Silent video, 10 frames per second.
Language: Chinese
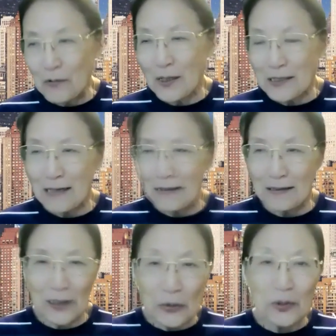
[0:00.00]
光山的
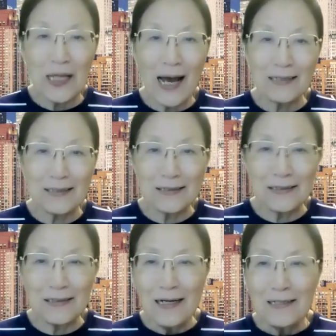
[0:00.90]
幸运大
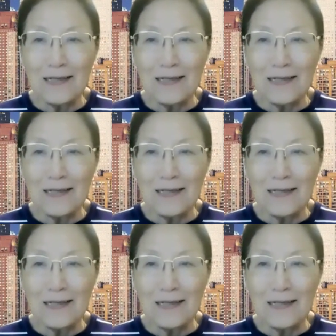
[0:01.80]
师，